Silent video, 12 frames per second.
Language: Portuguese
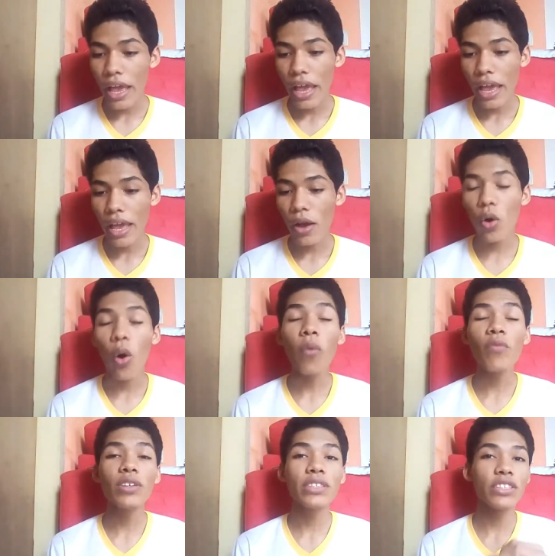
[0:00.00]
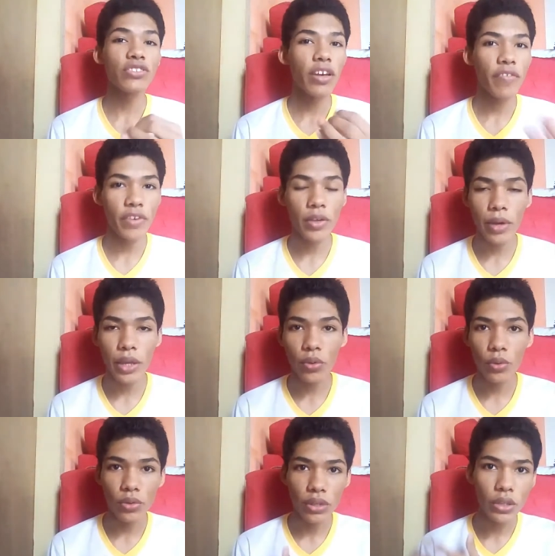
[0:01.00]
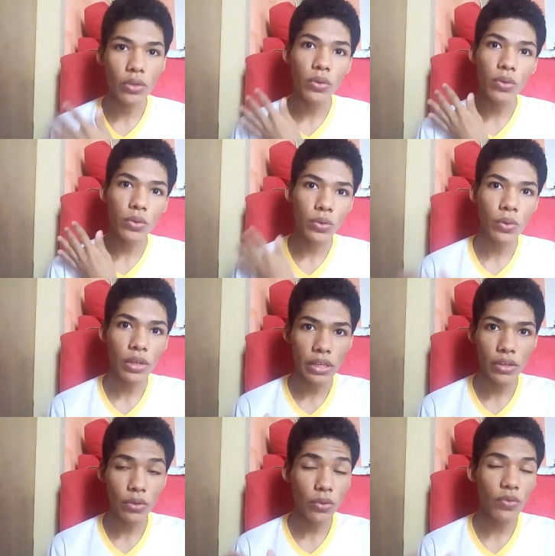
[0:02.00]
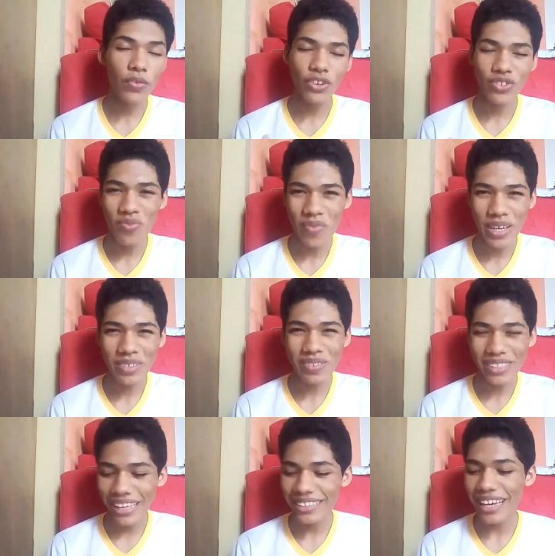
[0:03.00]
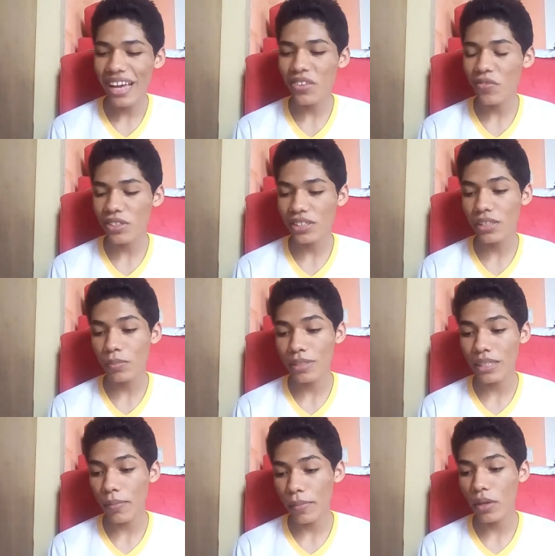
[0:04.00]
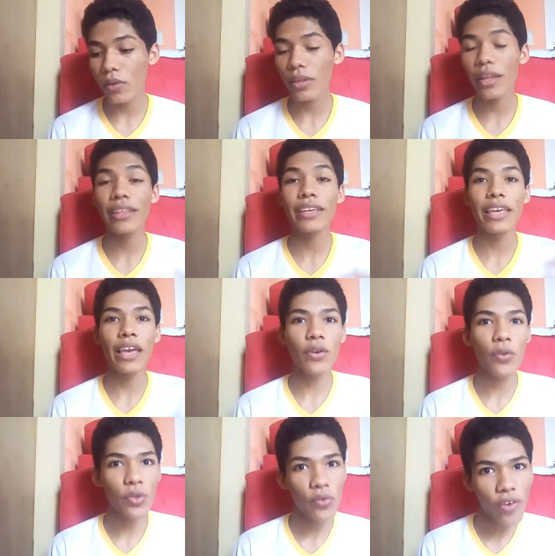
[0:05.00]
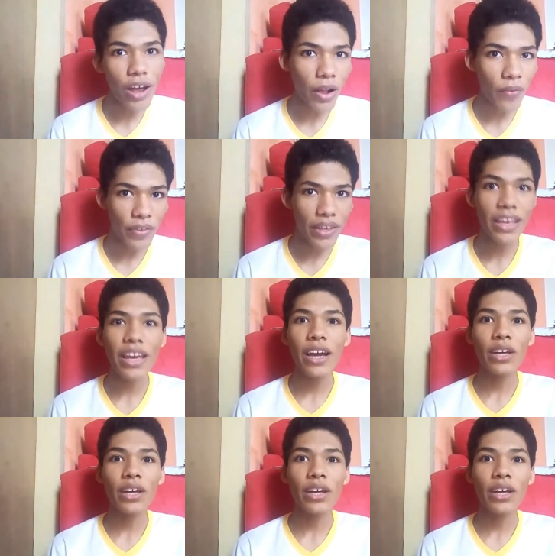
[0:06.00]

É, é, como vocês já viram aí no título do, do vídeo mesmo, tá certo? Vocês perceberam, né, de quem é que eu tô falando, né?